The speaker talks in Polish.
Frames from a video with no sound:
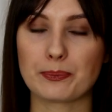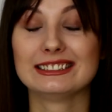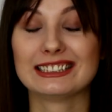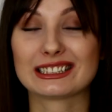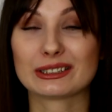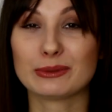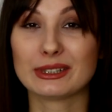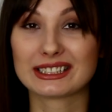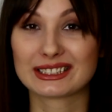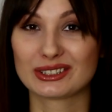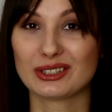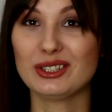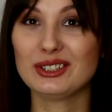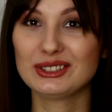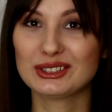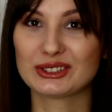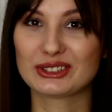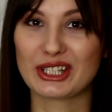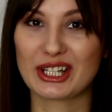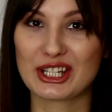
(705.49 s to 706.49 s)
Natomiast to,
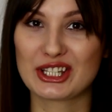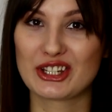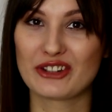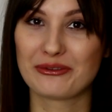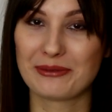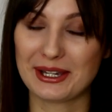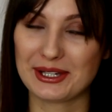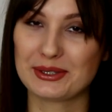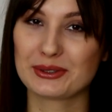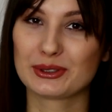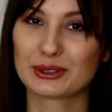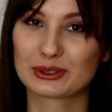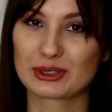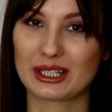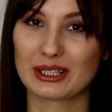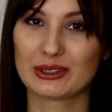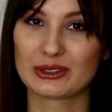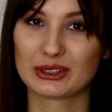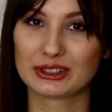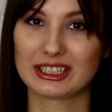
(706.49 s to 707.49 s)
co dzieje się w miejscu, do
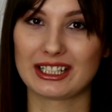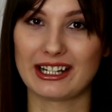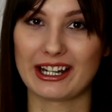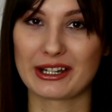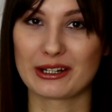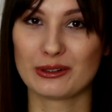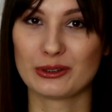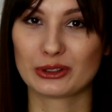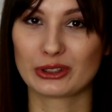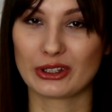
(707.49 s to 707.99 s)
którego docierają,